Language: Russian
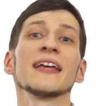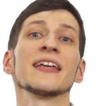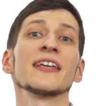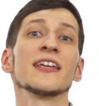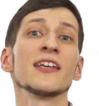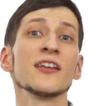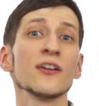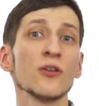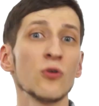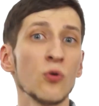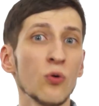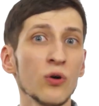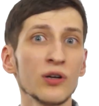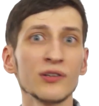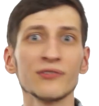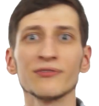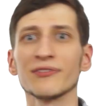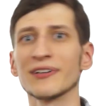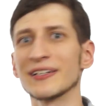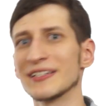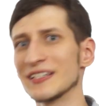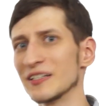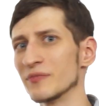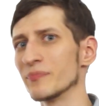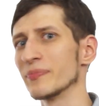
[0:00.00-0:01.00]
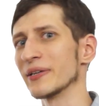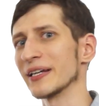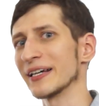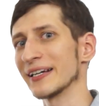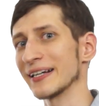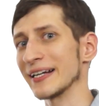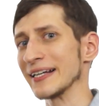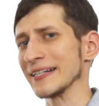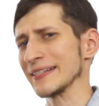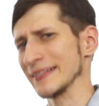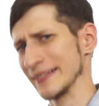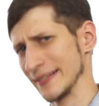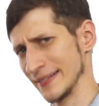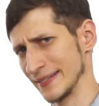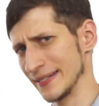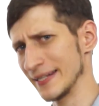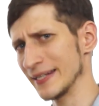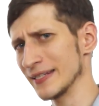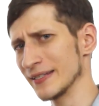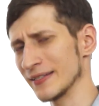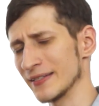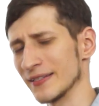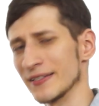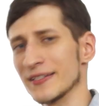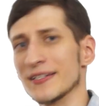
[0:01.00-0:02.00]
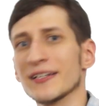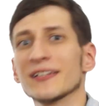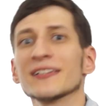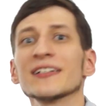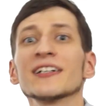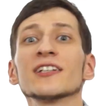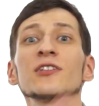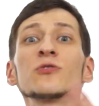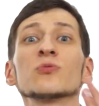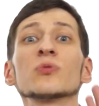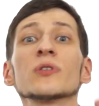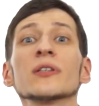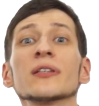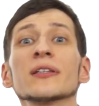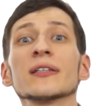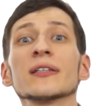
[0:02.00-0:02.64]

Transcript: и он в один прекрасный день делает вот